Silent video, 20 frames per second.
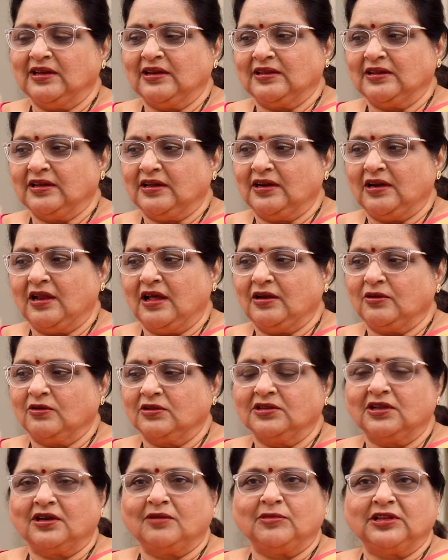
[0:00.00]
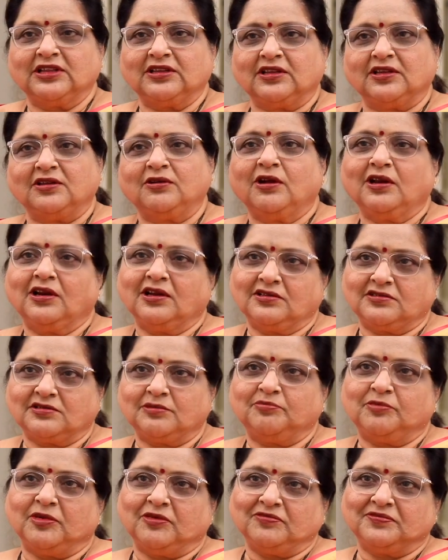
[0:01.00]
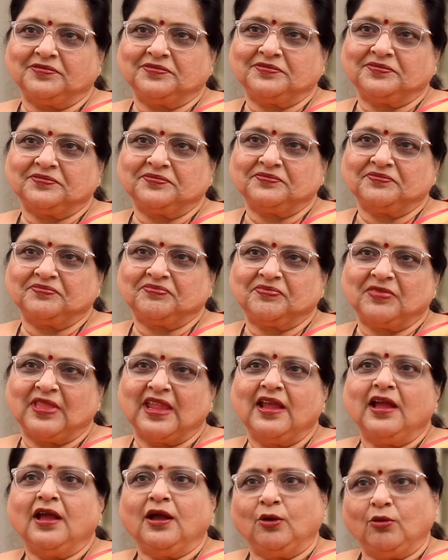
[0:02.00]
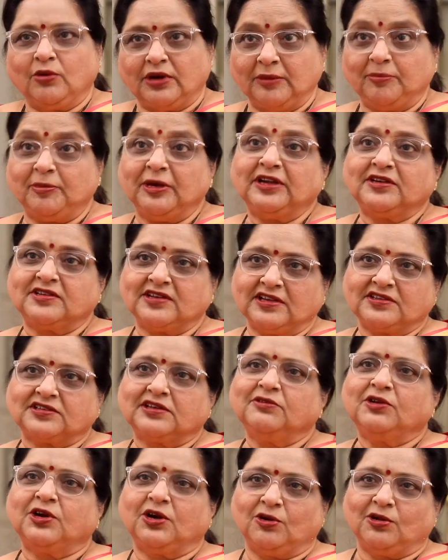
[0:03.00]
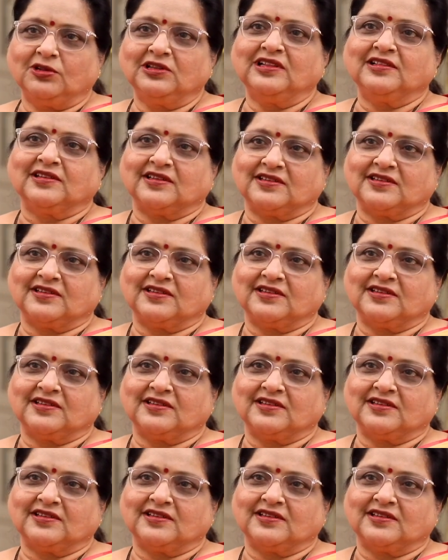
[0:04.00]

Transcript: దగ్గర దగ్గర నాలుగు వందల మంది హీరోయిన్లకు చెప్తాం రిపీట్ చేసినవి రెండు వందలు